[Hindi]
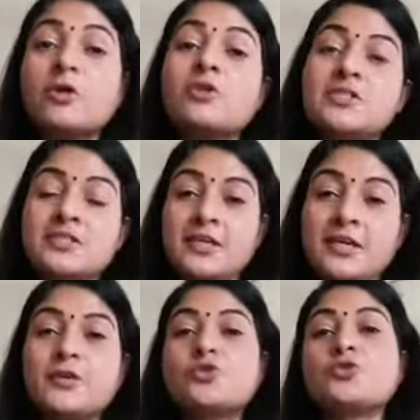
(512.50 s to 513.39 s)
कांग्रेस ने
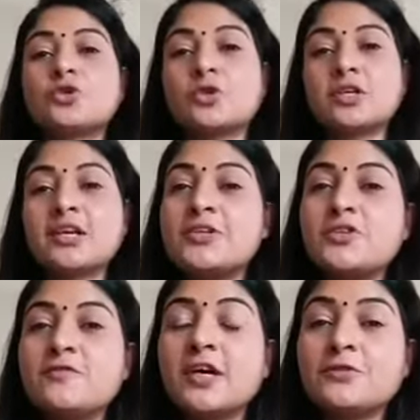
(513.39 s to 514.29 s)
एकजुट होकर
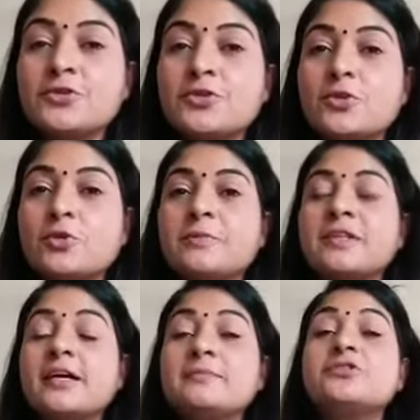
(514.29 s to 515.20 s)
राजीव गांधी जी को
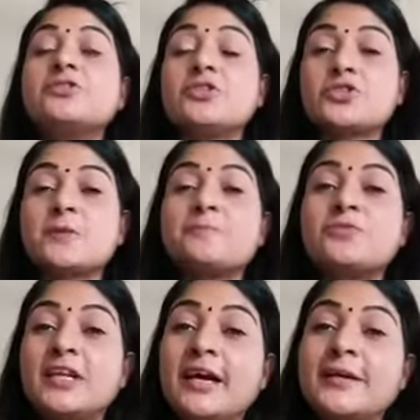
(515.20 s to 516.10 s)
प्रधानमंत्री की शब्द
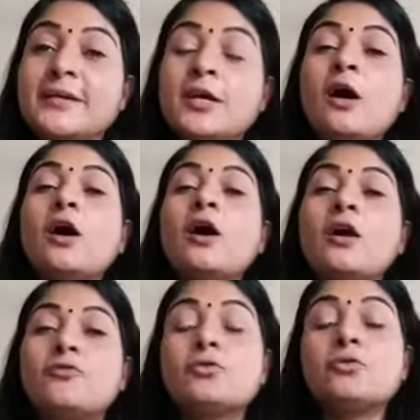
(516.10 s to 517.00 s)
दिलाई
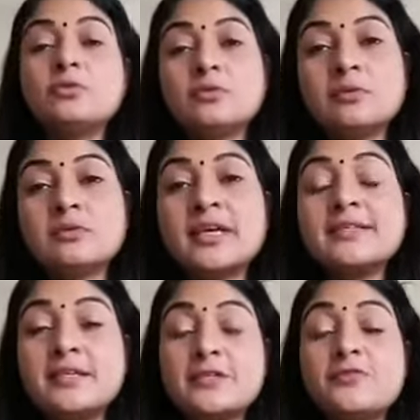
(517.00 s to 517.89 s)
और वो
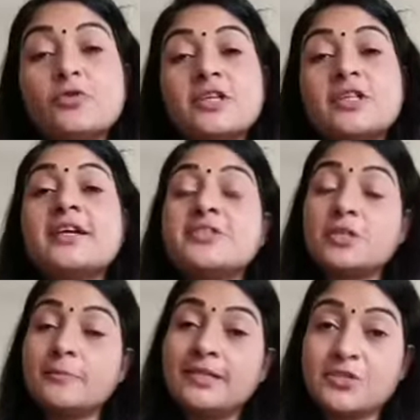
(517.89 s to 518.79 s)
1984 इंदिरा जी
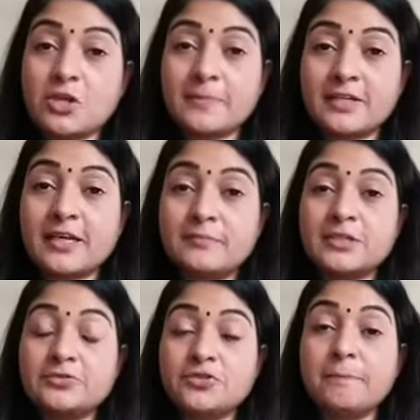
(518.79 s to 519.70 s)
के बाद देश के
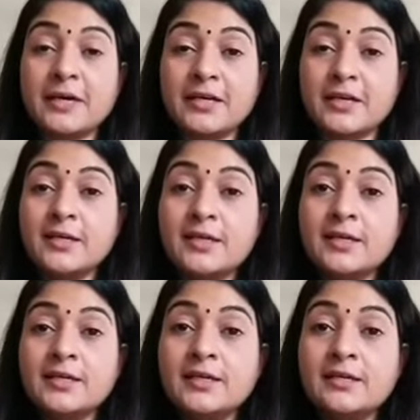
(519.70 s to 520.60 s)
प्रधानमंत्री बने
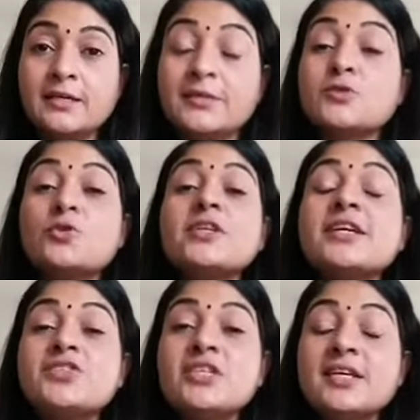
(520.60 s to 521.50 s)
लेकिन
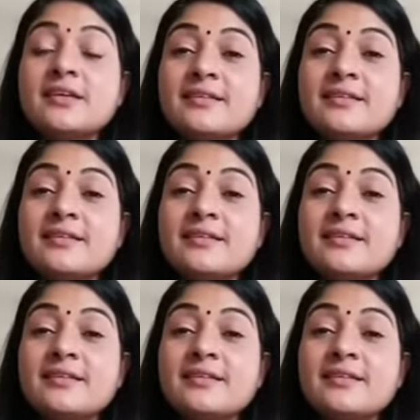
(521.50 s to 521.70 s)
सोनिया जी ने